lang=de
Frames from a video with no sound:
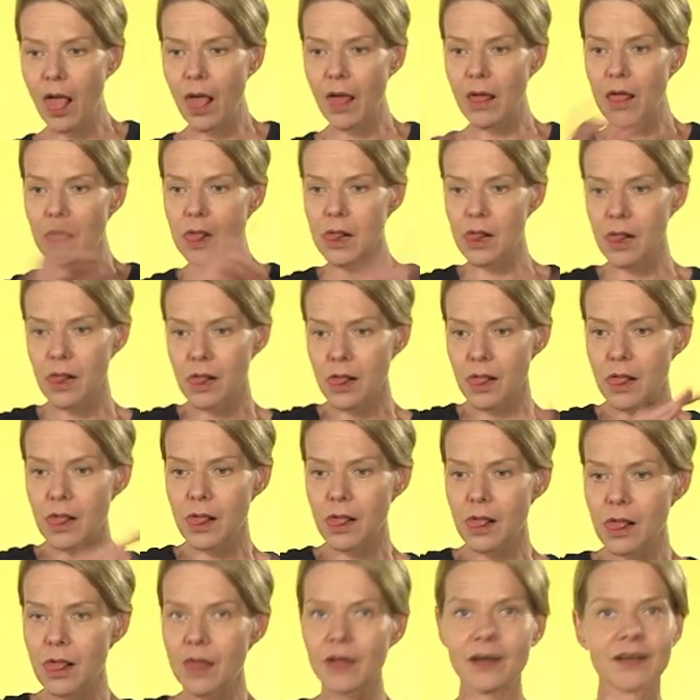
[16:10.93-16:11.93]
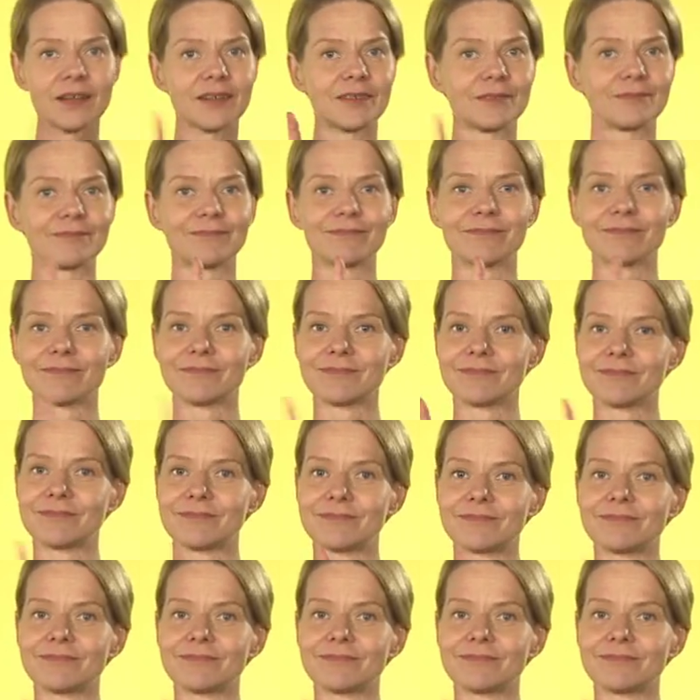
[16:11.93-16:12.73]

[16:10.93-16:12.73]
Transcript: sondern sagen, wir wollen eine